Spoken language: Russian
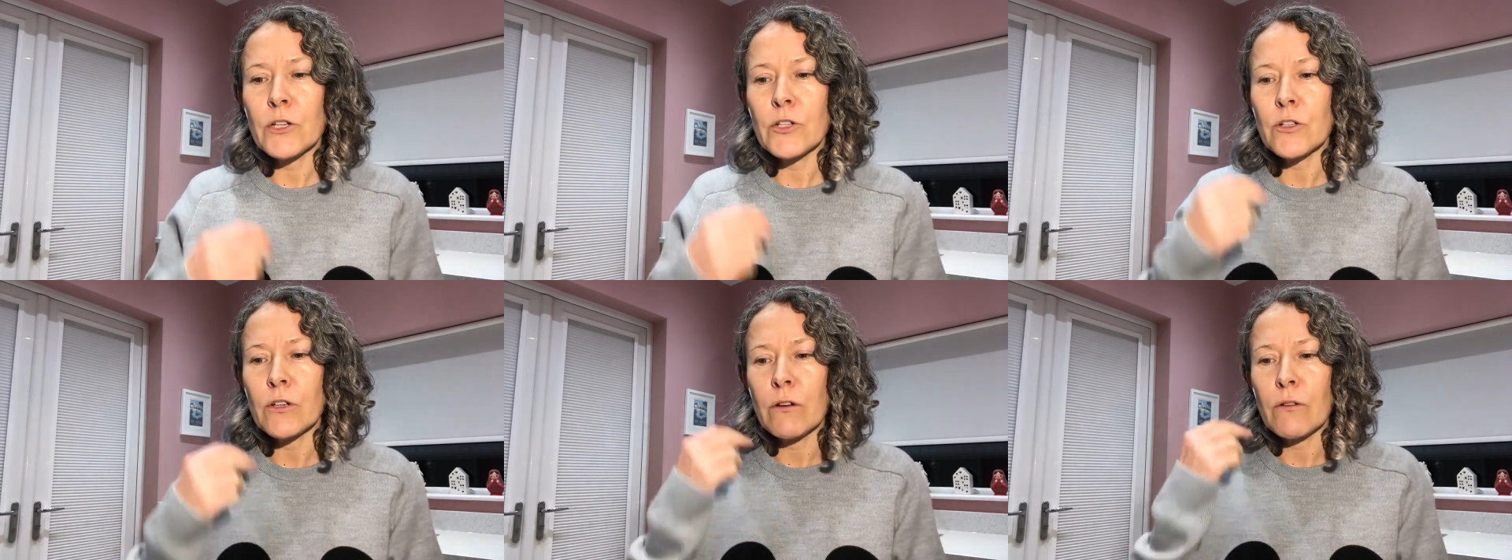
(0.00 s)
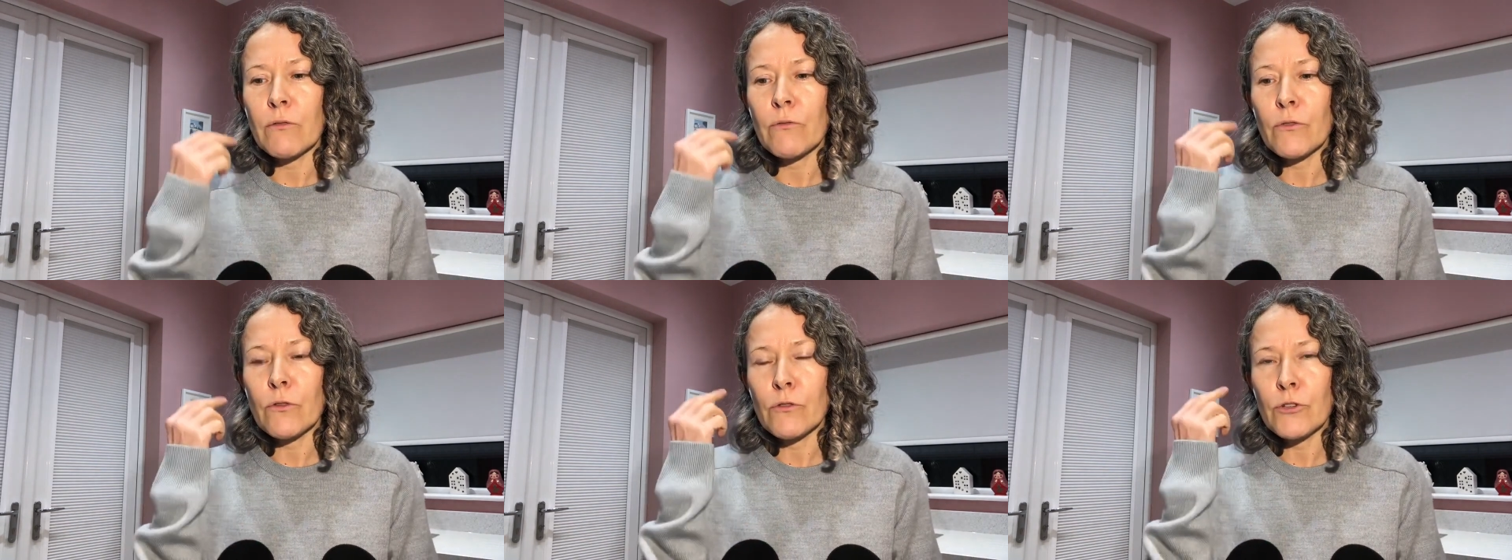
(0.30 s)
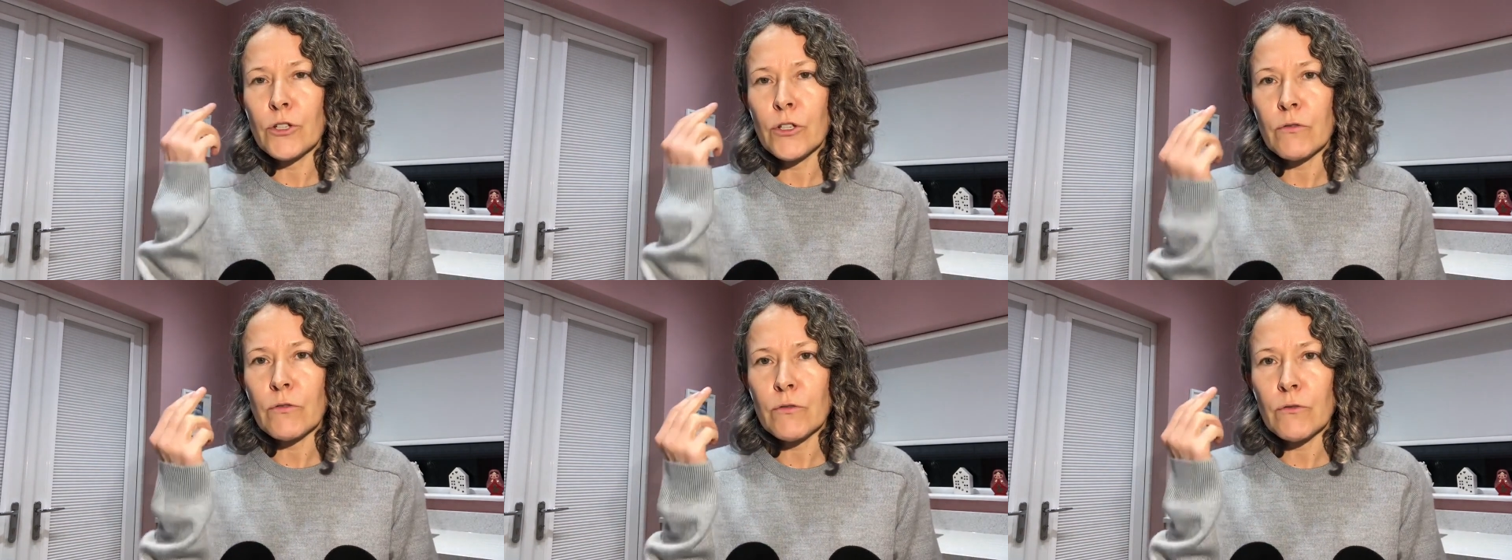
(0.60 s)
же,
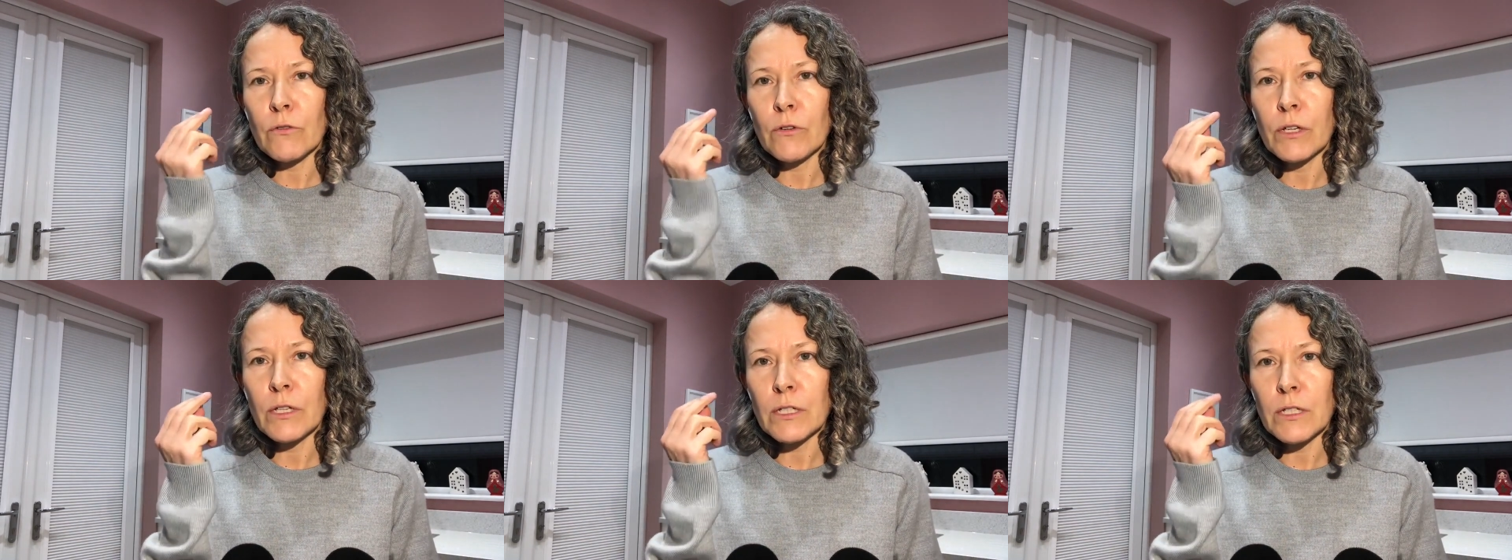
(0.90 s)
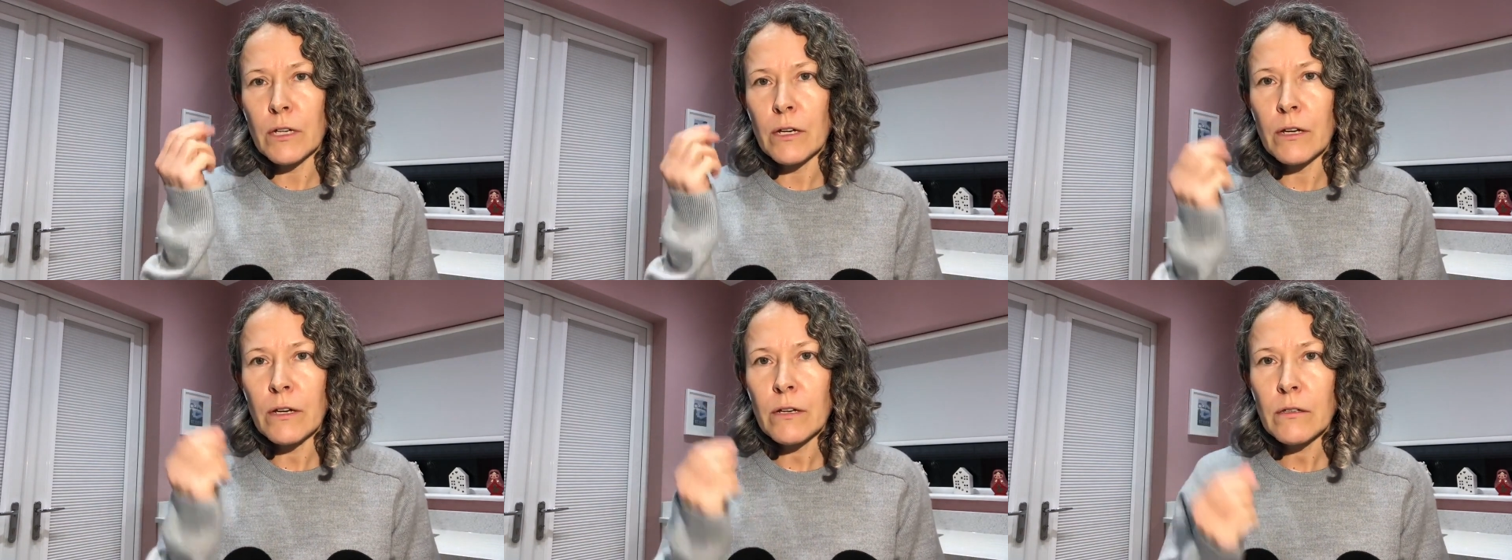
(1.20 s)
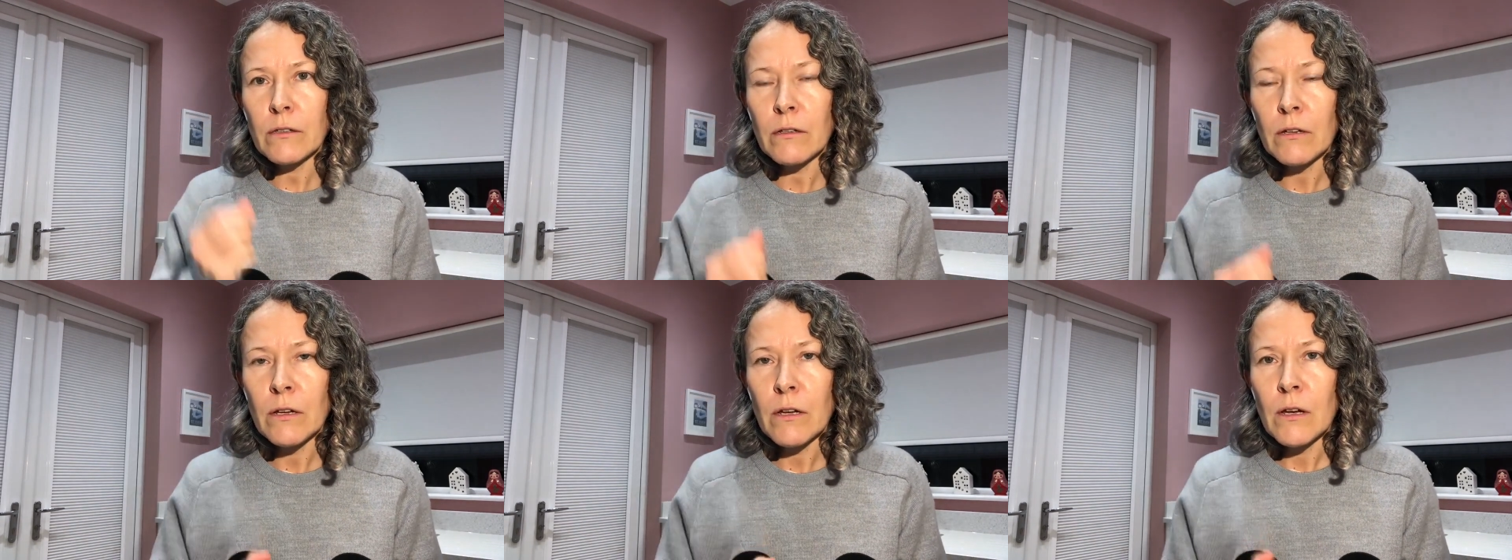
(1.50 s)
включив свой
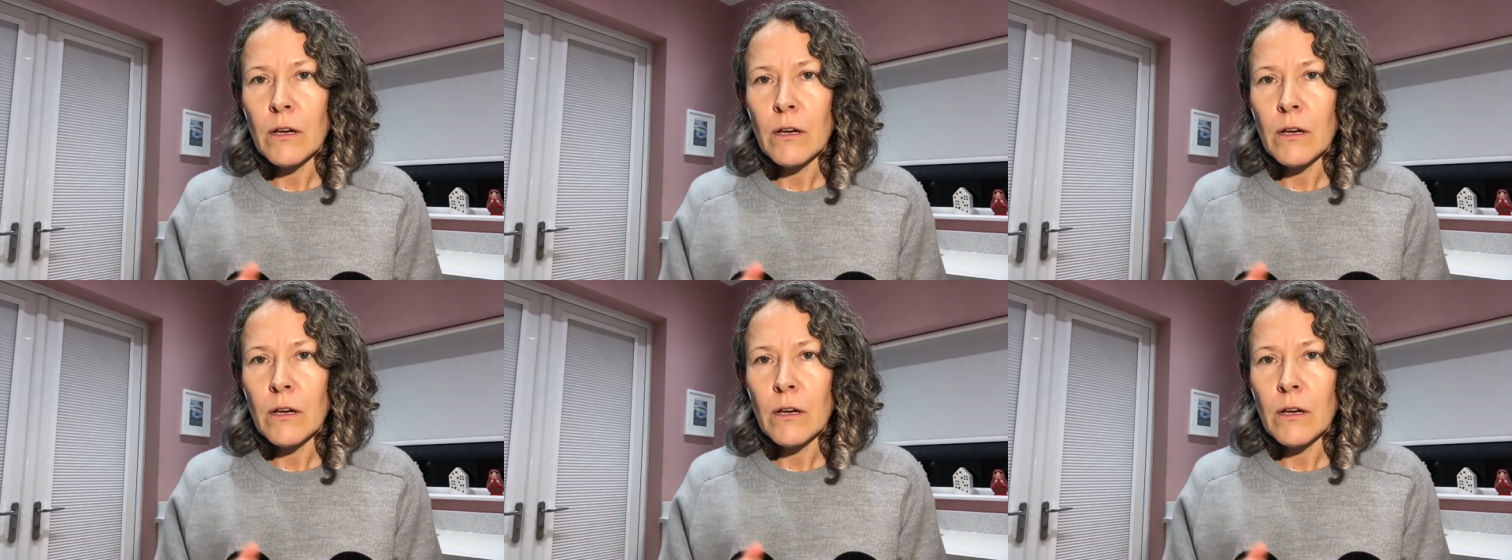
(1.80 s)
интеллект,